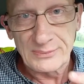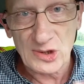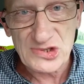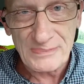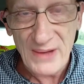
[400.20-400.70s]

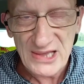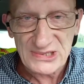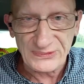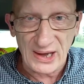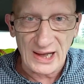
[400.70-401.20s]
Proszę
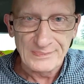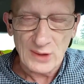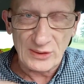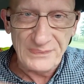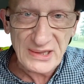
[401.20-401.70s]
Państwa,
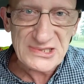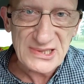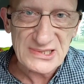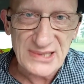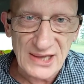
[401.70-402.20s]

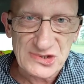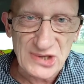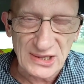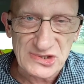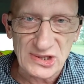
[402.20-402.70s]
obecny stan
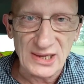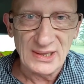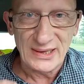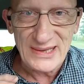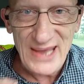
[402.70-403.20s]
rzeczy
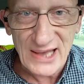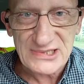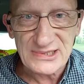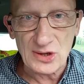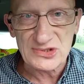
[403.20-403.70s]

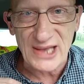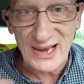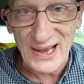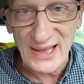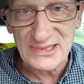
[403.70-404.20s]
jasno
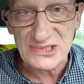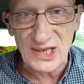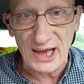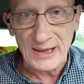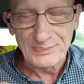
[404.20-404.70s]

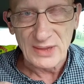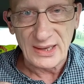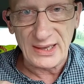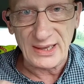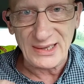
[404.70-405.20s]
zachęca
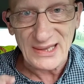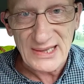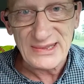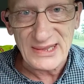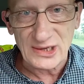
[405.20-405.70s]
y,
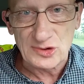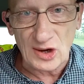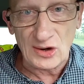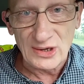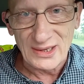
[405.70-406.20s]
innych
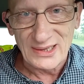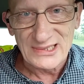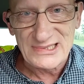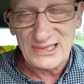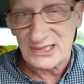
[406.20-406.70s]
do
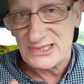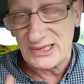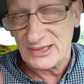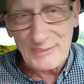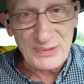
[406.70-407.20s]
z,
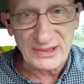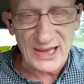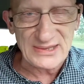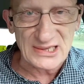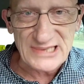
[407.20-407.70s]
z
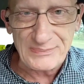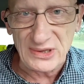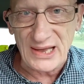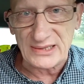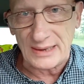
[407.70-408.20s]
napadania,
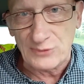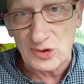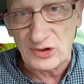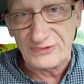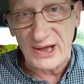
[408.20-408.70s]
zabijania,
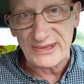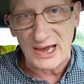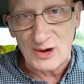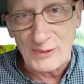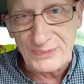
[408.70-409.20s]

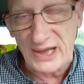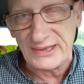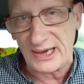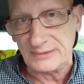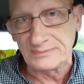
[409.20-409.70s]
mordowania,
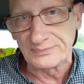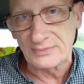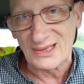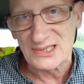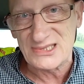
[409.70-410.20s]
kopania,
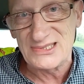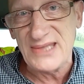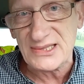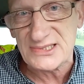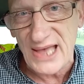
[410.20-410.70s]

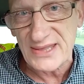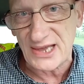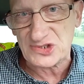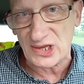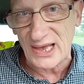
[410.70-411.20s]

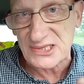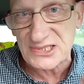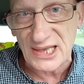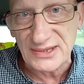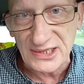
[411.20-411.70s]
znęcania się, jak
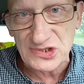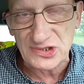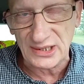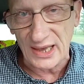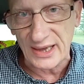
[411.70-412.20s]

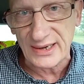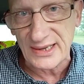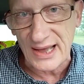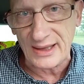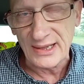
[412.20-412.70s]
sadyści
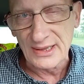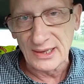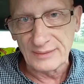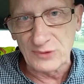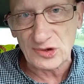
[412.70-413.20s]
Eryka
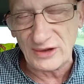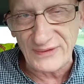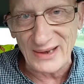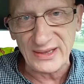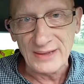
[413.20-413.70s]

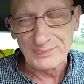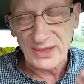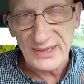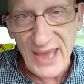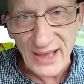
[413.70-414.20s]
mordowali,
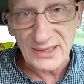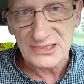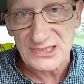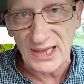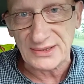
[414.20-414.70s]
jak
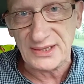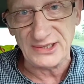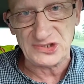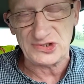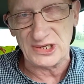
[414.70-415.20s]

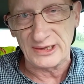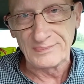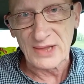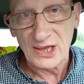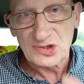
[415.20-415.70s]
sadyści.
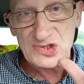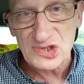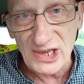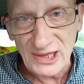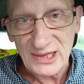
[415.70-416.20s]

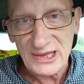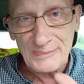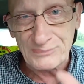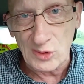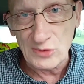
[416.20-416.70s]

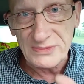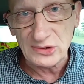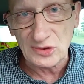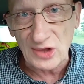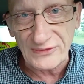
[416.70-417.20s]
3,5
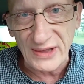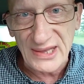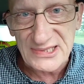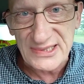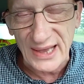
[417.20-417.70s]
minutowe
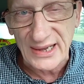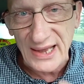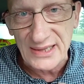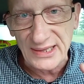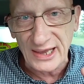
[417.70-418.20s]
jest
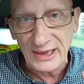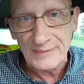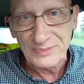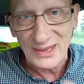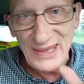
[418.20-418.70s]
nagranie,
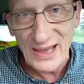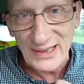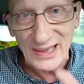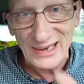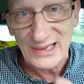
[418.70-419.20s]

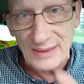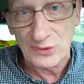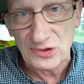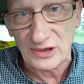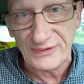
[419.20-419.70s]
jak Eryka
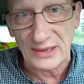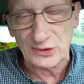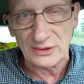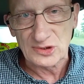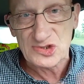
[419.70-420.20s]

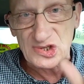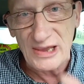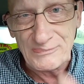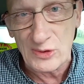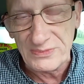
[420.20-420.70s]
mordowano.
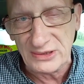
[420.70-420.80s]
3,5